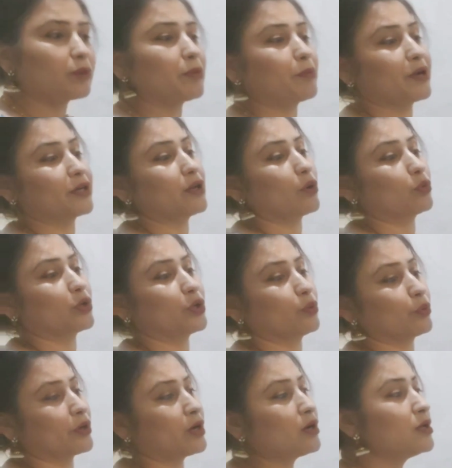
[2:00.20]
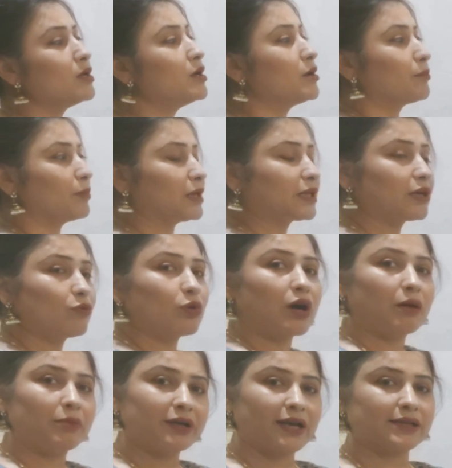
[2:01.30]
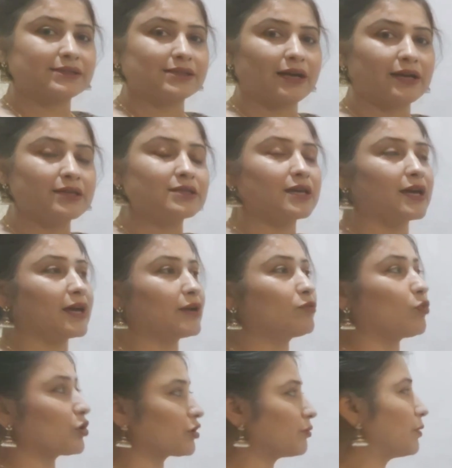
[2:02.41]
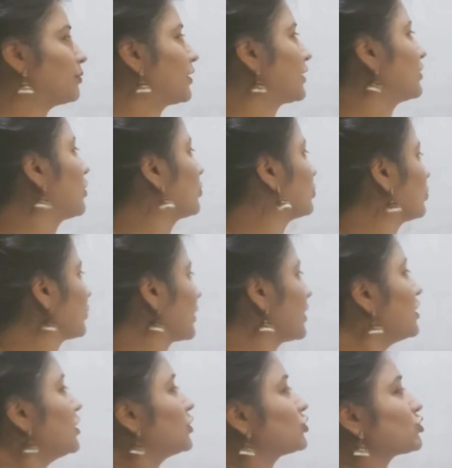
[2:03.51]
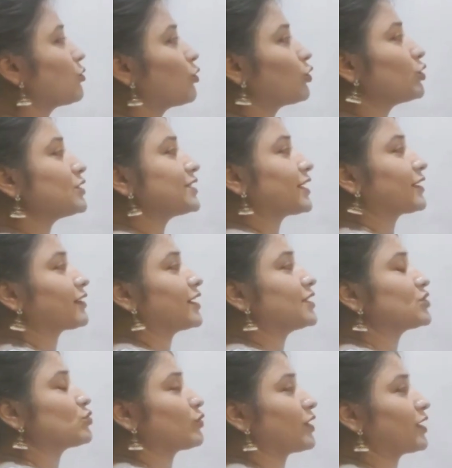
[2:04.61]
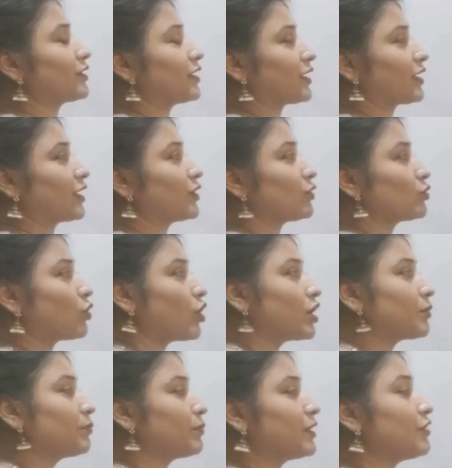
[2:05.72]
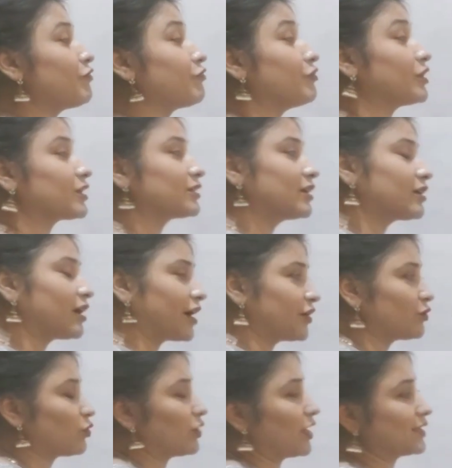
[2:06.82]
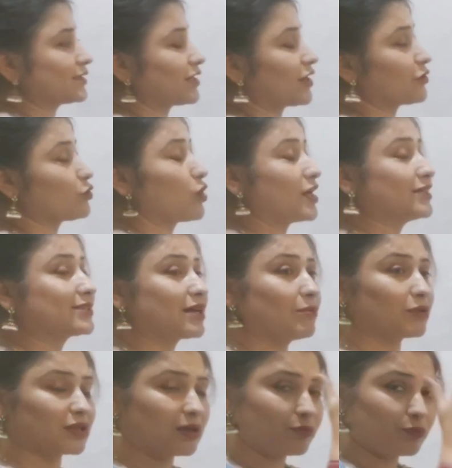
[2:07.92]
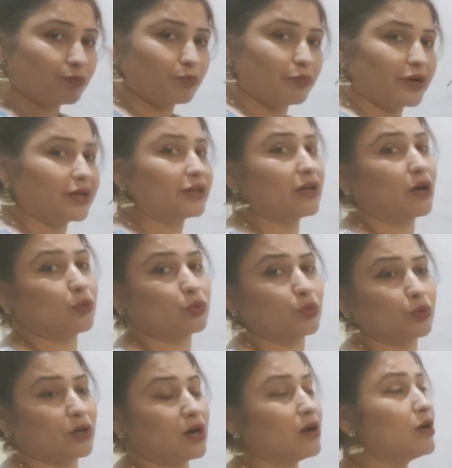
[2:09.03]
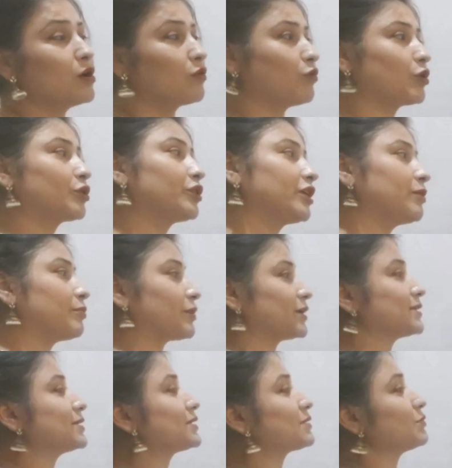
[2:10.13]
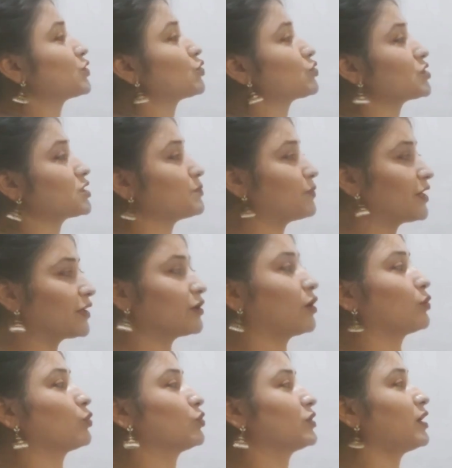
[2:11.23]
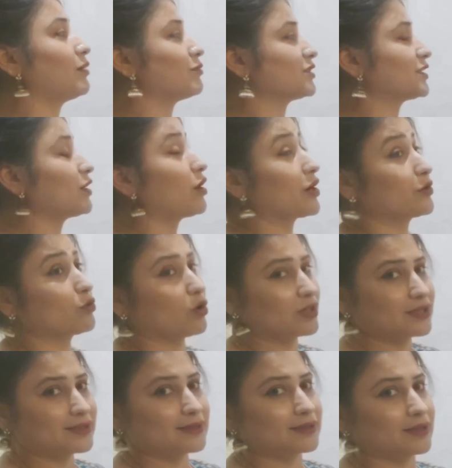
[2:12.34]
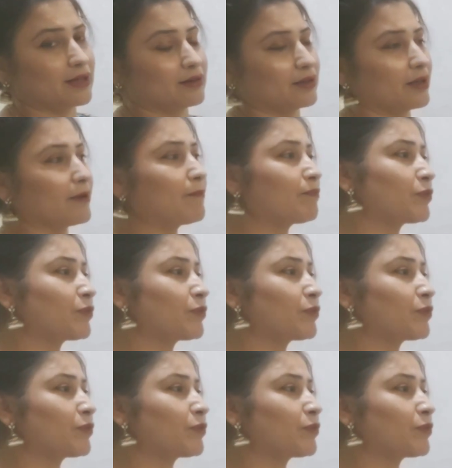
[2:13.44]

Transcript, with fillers: में ब्रेक डाउन नहीं हो रहा बल्कि वो कार्बन डाइऑक्साइड एंड वाटर में ब्रेक डाउन हो रहा है सो so, जो हैं दे कैन नॉट बी फर्दर हाइड्रोलाइज हाइड्रोलाइज का मतलब ब्रेक डाउन होना वाटर की प्रेजेंस में जो चीज़ ब्रेक डाउन होती है हम उसे हाइड्रोलासिस कहते हैं